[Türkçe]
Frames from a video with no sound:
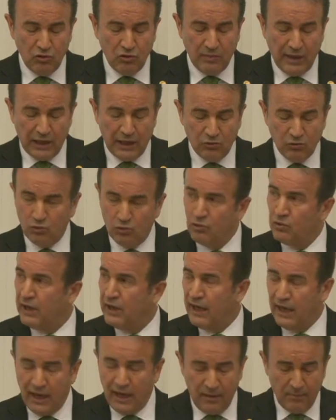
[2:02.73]
duyulmayan
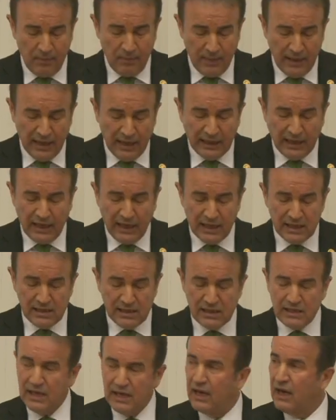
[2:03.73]
ürünlere
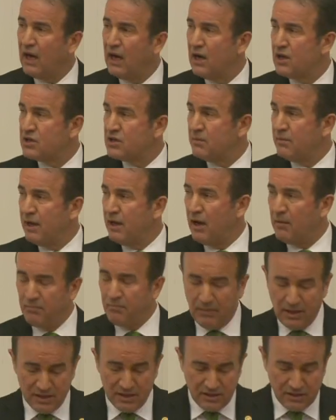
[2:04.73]
gereksiz yere harcama
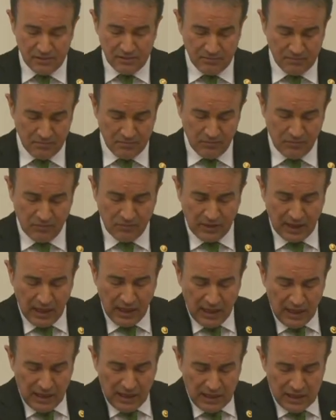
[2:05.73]
yapmaz.
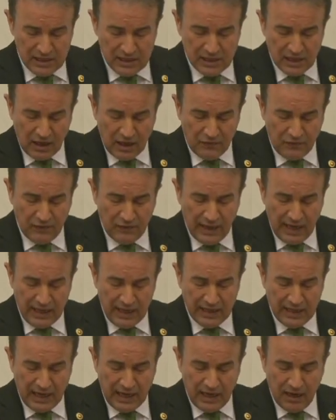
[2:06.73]
İsrafı
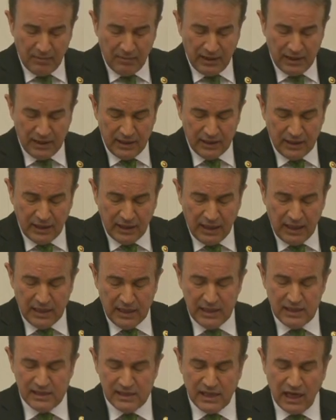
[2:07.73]
engellemenin
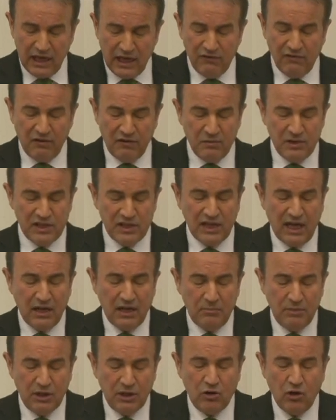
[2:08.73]
insani ve
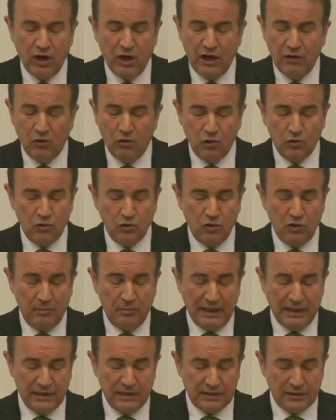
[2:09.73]
vicdani bir görev
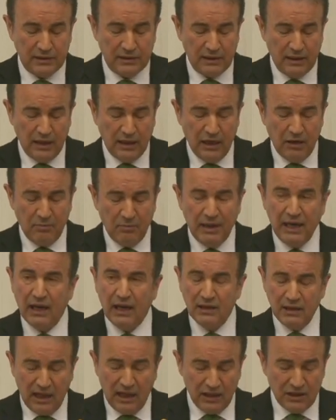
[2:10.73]
olduğunu bilir.
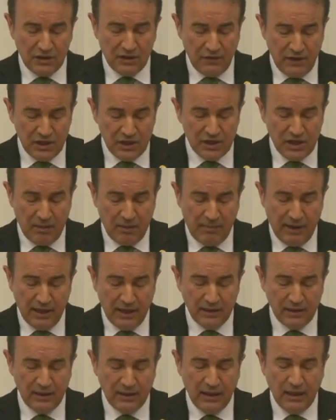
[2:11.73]
Planlı alışveriş
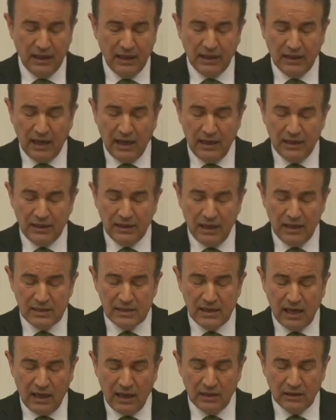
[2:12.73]
yapar,
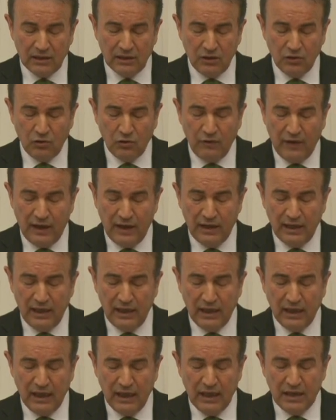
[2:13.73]
kaliteli, sağlıklı,
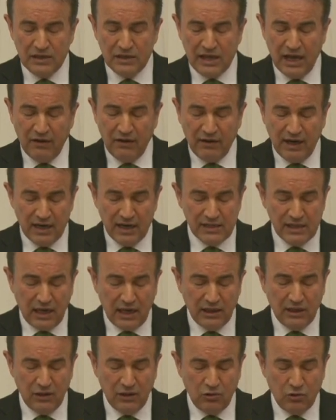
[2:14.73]
güvenli, çevreye
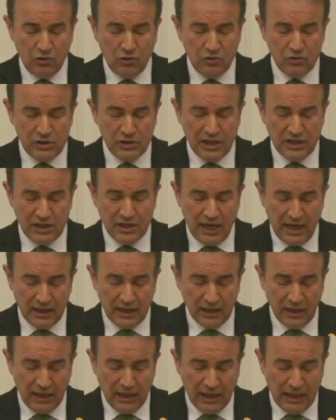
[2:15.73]
saygılı ürünü
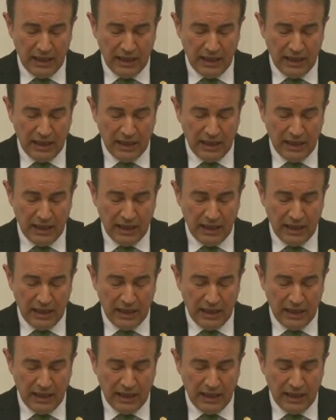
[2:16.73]
seçer,